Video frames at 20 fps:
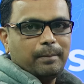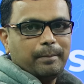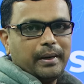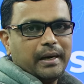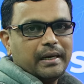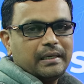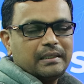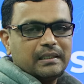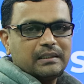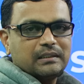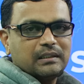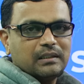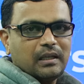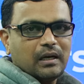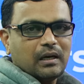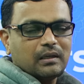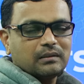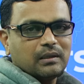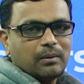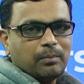బ్రేక్ చేసింది
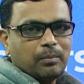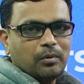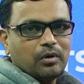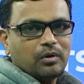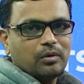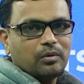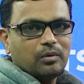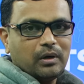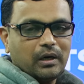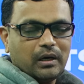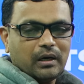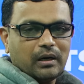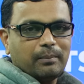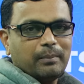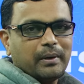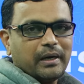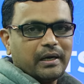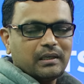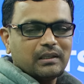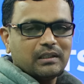ఆ సపోర్ట్ నిన్న
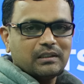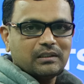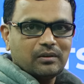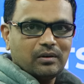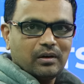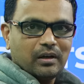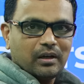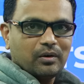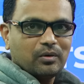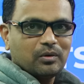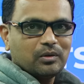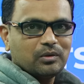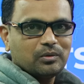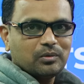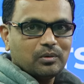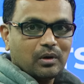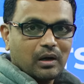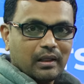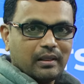బ్రేక్ చేస్తుంటే ఈరోజు